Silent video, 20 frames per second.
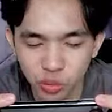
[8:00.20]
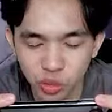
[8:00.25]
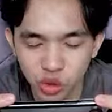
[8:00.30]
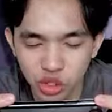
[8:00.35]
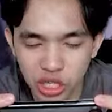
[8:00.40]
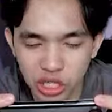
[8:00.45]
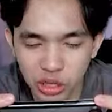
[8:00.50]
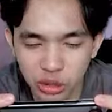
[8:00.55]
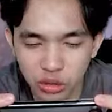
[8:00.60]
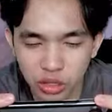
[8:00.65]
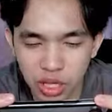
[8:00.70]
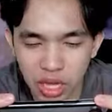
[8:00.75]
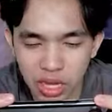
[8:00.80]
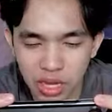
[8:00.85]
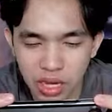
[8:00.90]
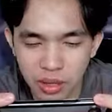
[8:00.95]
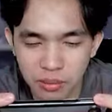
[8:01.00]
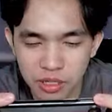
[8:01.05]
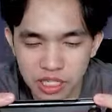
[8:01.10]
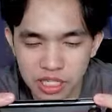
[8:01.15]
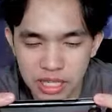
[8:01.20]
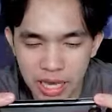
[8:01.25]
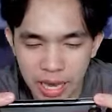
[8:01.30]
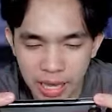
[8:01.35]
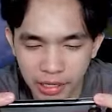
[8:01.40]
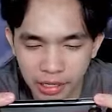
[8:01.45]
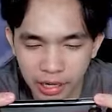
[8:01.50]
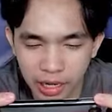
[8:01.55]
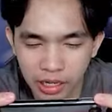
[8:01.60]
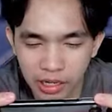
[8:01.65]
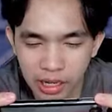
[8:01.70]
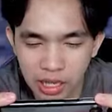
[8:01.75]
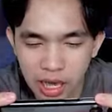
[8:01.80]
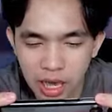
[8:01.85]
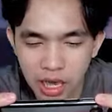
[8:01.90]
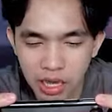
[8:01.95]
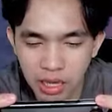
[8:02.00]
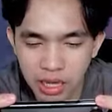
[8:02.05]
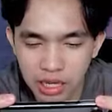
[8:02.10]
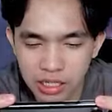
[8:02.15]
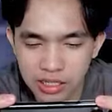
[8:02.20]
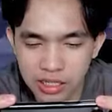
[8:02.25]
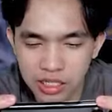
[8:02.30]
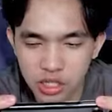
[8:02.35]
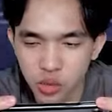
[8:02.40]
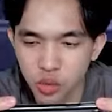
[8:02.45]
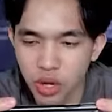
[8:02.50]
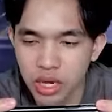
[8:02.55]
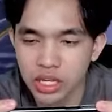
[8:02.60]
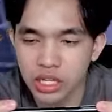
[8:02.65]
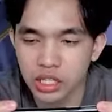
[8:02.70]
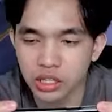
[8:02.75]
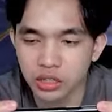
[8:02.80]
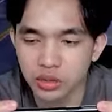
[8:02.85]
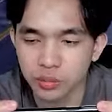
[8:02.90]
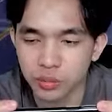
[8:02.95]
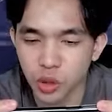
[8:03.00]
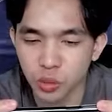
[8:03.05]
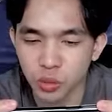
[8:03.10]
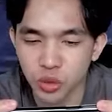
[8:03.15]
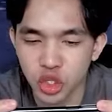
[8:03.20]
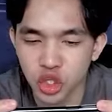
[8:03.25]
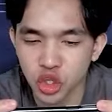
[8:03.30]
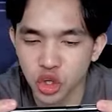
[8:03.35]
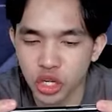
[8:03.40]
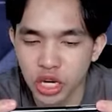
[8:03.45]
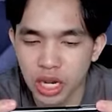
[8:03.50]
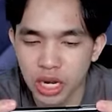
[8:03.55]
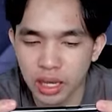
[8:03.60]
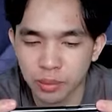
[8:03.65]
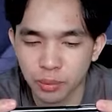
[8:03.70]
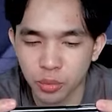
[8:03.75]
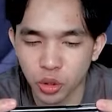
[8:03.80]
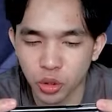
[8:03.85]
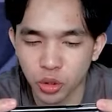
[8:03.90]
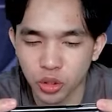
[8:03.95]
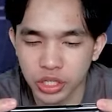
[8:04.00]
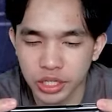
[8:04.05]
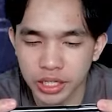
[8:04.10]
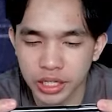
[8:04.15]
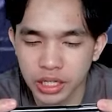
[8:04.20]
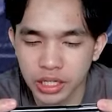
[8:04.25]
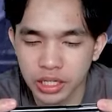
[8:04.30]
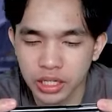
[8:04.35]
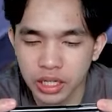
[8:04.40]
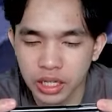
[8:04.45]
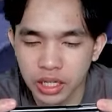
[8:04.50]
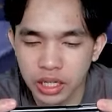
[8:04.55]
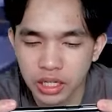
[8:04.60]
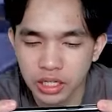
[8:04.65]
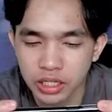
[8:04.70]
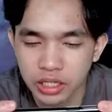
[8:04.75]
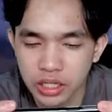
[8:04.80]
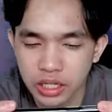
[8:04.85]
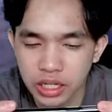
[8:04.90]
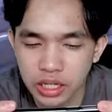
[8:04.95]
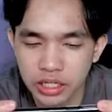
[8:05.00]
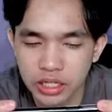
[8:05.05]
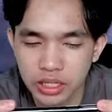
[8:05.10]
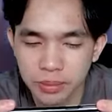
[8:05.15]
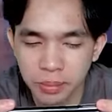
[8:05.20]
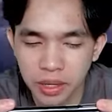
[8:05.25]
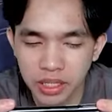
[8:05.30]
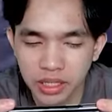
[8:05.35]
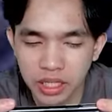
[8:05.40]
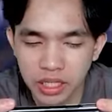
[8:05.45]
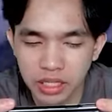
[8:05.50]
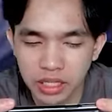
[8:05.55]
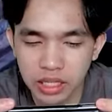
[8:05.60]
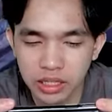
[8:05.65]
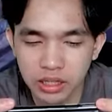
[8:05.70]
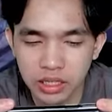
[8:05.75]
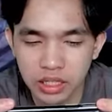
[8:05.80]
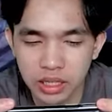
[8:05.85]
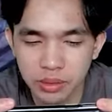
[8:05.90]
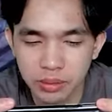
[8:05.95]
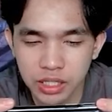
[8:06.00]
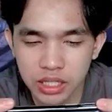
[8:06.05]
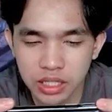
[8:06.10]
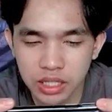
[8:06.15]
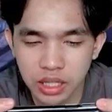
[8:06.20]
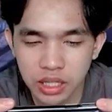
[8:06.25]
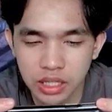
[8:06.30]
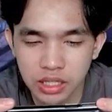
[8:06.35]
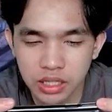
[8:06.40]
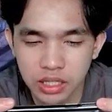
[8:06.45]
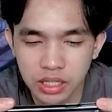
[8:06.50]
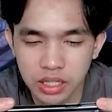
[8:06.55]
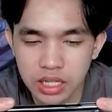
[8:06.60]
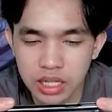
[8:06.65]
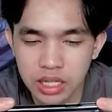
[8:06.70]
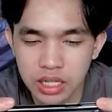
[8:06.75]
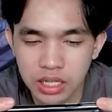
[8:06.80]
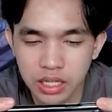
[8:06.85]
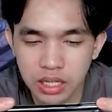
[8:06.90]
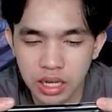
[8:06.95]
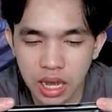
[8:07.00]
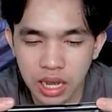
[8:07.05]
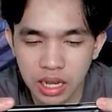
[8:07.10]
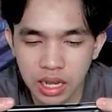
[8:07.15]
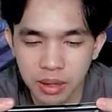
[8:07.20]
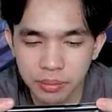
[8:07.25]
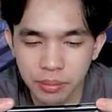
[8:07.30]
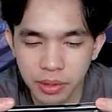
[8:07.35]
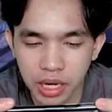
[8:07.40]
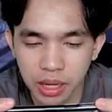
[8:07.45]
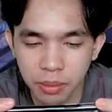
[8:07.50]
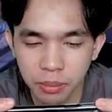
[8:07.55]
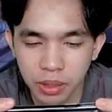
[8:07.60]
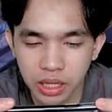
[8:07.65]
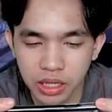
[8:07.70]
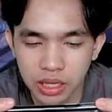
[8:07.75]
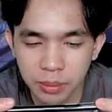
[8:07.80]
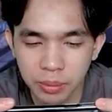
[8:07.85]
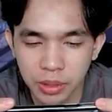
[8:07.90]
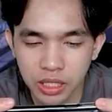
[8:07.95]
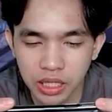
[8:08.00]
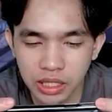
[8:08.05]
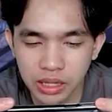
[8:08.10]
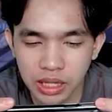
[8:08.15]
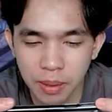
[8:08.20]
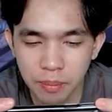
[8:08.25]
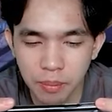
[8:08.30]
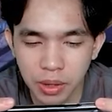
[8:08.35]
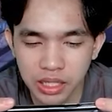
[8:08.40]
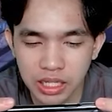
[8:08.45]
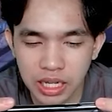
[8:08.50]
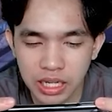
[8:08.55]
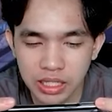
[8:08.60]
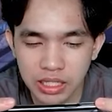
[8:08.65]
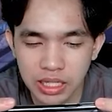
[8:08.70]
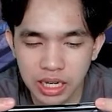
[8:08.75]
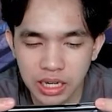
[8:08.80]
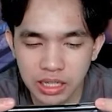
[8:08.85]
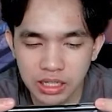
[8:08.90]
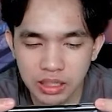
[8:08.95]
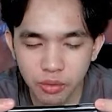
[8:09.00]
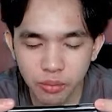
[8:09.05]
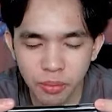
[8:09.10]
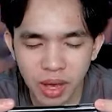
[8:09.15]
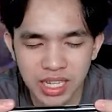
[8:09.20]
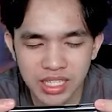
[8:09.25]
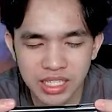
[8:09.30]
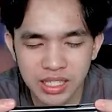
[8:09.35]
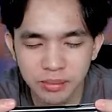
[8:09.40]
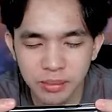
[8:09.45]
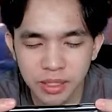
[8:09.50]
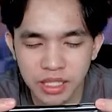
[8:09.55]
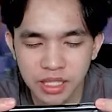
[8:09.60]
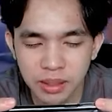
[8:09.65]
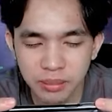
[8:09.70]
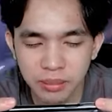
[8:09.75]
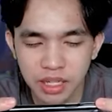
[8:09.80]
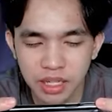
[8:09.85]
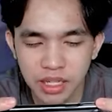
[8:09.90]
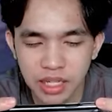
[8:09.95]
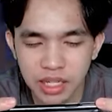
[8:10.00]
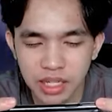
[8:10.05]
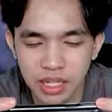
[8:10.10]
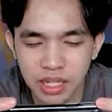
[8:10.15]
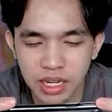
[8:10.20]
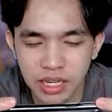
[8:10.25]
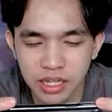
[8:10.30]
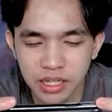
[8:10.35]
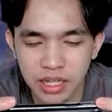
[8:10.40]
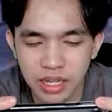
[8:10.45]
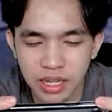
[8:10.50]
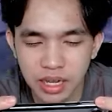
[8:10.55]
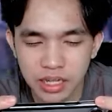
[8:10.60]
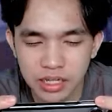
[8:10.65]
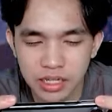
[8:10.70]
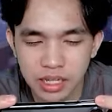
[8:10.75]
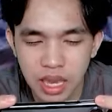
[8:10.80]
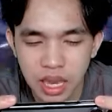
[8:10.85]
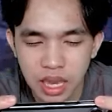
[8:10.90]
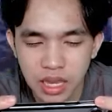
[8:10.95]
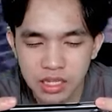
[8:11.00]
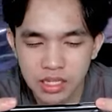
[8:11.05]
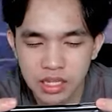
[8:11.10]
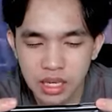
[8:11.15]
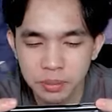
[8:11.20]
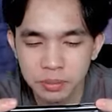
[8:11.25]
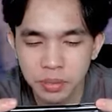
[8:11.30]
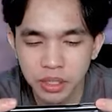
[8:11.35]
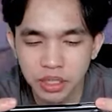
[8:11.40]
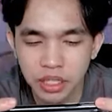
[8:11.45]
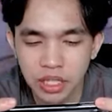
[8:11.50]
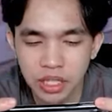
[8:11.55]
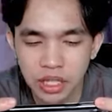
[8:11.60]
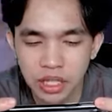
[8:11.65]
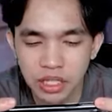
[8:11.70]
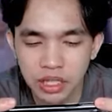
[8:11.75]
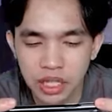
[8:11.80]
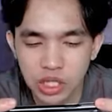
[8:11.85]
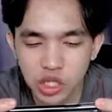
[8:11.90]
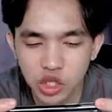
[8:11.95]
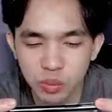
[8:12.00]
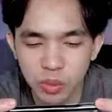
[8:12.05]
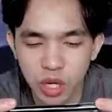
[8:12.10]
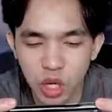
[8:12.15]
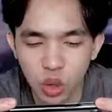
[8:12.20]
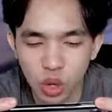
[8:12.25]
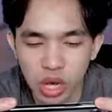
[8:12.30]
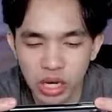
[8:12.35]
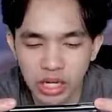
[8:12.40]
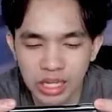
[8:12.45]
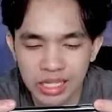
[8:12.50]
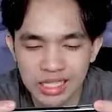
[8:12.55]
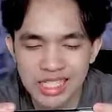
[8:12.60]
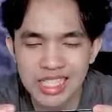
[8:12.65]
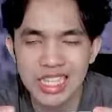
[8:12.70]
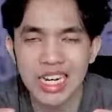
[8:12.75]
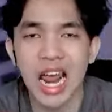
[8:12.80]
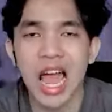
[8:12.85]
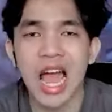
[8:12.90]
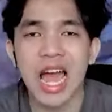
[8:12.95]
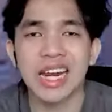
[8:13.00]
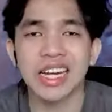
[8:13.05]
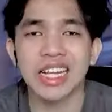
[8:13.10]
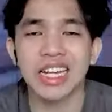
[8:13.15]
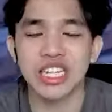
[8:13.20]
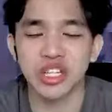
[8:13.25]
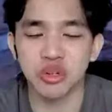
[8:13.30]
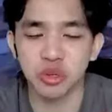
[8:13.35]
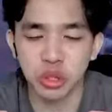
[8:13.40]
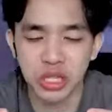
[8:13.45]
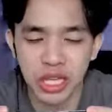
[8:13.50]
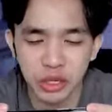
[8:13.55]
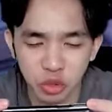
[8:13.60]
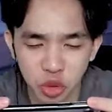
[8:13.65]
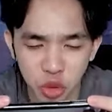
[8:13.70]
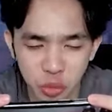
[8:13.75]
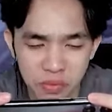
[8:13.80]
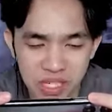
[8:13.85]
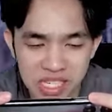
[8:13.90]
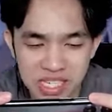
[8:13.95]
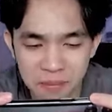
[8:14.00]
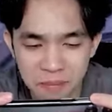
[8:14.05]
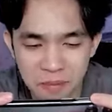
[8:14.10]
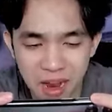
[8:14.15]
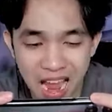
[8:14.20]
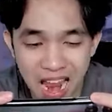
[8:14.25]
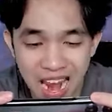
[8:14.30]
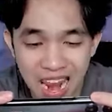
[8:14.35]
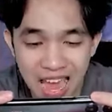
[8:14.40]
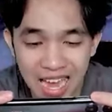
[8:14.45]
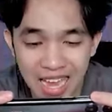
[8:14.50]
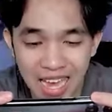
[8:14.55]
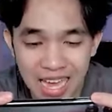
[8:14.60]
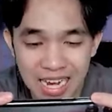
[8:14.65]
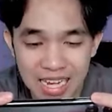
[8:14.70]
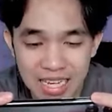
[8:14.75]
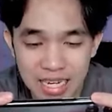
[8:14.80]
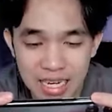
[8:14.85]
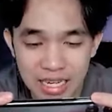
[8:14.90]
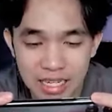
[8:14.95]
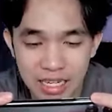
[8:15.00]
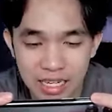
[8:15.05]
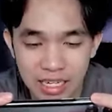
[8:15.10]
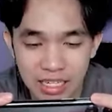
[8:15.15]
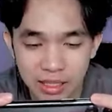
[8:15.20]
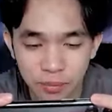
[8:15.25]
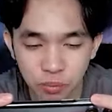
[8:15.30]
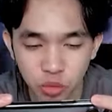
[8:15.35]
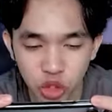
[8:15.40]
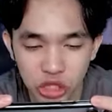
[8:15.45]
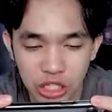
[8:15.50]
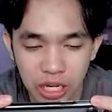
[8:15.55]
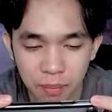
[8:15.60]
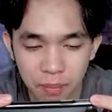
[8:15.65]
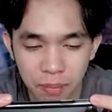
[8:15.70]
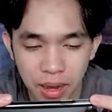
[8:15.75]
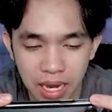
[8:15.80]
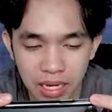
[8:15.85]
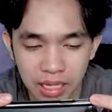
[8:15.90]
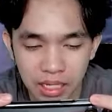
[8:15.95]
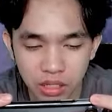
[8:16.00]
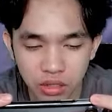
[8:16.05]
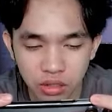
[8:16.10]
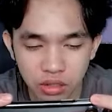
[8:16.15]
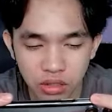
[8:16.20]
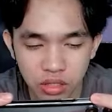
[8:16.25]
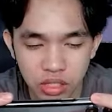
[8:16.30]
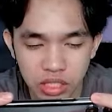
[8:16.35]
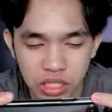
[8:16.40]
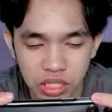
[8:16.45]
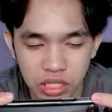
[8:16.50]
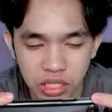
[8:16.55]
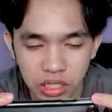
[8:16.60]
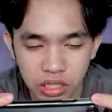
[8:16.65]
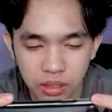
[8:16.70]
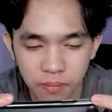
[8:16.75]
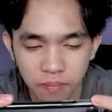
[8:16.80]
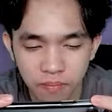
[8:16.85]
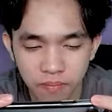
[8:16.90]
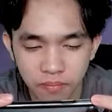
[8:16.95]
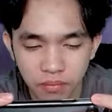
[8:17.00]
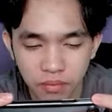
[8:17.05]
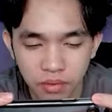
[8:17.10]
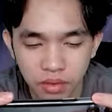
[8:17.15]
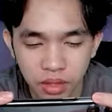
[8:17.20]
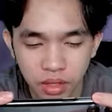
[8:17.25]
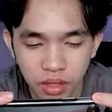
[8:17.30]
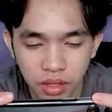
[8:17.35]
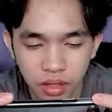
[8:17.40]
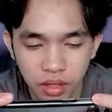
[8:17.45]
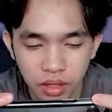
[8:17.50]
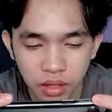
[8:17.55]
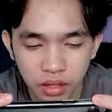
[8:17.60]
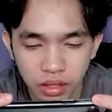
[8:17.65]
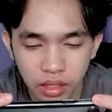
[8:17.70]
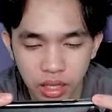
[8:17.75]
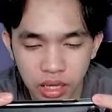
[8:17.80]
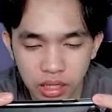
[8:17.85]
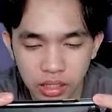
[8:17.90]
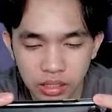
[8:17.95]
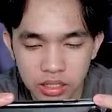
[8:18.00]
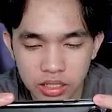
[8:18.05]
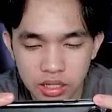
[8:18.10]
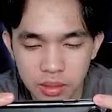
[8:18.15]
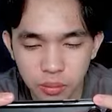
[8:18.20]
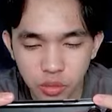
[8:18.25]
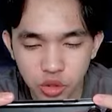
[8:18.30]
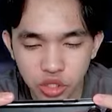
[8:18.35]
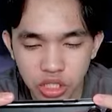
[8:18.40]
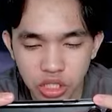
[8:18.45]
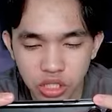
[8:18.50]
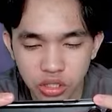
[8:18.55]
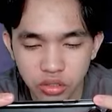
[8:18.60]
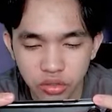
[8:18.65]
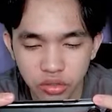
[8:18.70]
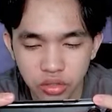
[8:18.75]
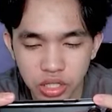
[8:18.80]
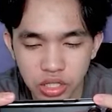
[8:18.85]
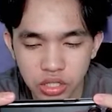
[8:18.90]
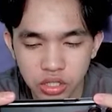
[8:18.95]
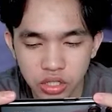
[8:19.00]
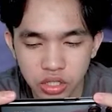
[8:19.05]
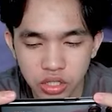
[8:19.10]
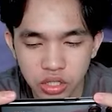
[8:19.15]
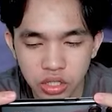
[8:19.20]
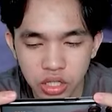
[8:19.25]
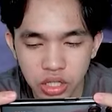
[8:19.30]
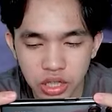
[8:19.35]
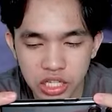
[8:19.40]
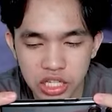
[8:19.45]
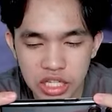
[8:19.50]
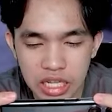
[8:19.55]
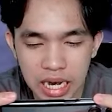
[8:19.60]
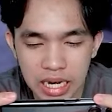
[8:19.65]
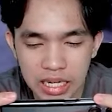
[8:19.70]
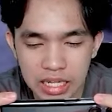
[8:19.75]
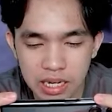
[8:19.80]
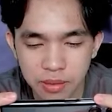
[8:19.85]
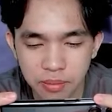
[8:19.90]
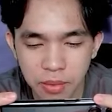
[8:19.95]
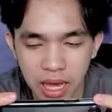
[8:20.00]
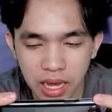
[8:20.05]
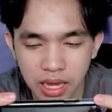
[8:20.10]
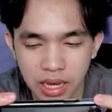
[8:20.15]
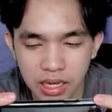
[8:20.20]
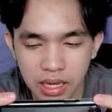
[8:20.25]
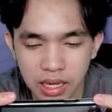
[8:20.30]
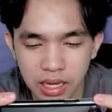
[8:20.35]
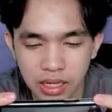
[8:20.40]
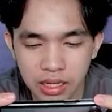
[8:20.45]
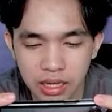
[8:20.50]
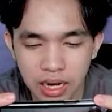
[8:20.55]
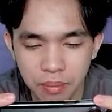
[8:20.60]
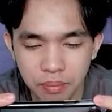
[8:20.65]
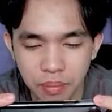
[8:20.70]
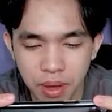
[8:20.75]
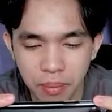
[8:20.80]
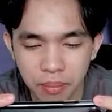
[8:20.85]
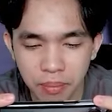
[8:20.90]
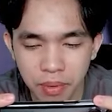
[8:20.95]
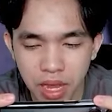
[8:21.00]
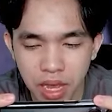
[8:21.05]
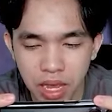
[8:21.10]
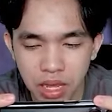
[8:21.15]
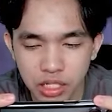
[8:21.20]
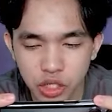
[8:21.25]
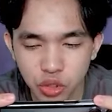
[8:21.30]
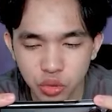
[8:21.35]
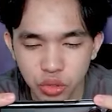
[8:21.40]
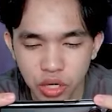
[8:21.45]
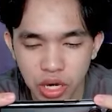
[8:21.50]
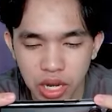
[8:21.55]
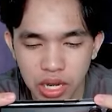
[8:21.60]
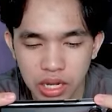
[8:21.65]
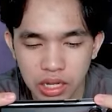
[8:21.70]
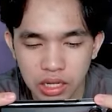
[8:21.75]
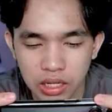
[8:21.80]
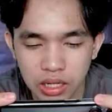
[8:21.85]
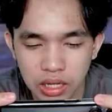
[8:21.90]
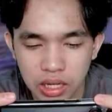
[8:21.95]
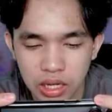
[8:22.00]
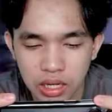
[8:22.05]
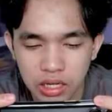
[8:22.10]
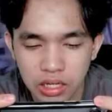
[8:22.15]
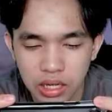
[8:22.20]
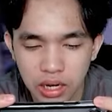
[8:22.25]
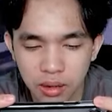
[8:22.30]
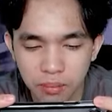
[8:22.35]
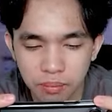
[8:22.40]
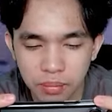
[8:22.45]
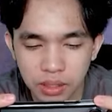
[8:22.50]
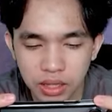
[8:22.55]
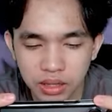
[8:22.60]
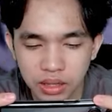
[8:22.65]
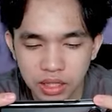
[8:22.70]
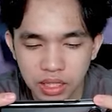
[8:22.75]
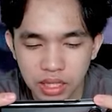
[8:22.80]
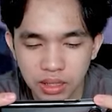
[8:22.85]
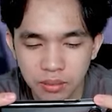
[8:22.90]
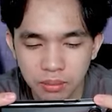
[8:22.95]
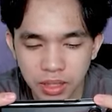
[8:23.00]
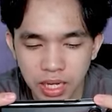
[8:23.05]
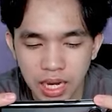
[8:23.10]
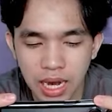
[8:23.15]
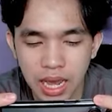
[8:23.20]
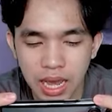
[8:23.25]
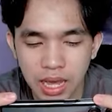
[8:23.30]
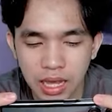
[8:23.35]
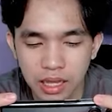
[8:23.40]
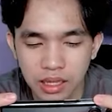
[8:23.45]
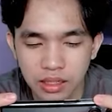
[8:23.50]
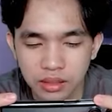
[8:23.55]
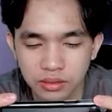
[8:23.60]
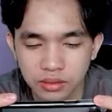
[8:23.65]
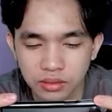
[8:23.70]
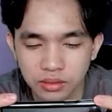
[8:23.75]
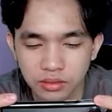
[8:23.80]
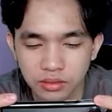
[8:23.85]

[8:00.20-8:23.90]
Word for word: tubuhnya itu nggak kebesaran kayak sesuai gitu profesional lah pokoknya ya jadi kecepatannya tidak bisa dianggap remeh tapi kita tembak dari jarak oh, masih bisa menghindar dia guys sepertinya kita harus mengeluarkan serangan kejutan untuk bisa mengalahkannya jadi kita putar balik dulu di sini Oke kita sembunyi dulu guys kita serang dari belakang ya Nggak apa-apa curang yang penting menang